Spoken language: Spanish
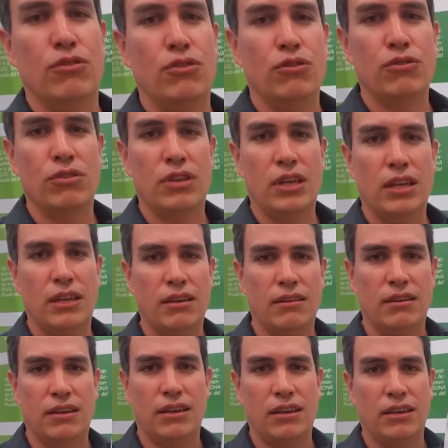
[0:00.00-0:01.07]

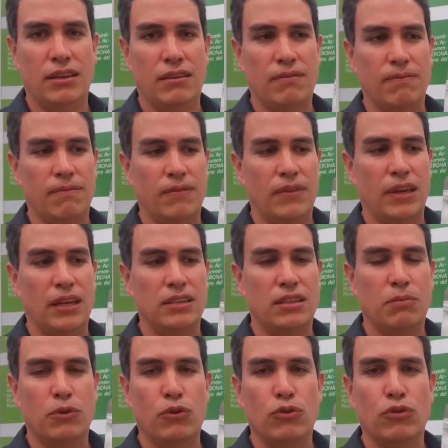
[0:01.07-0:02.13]
donde eh,
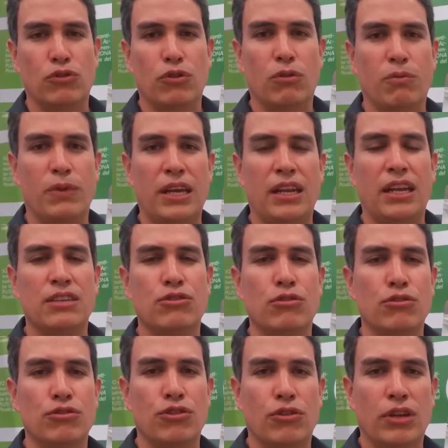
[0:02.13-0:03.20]
este producto viene a
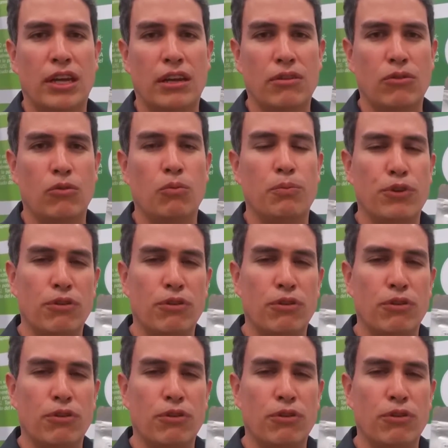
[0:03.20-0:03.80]
solucionar un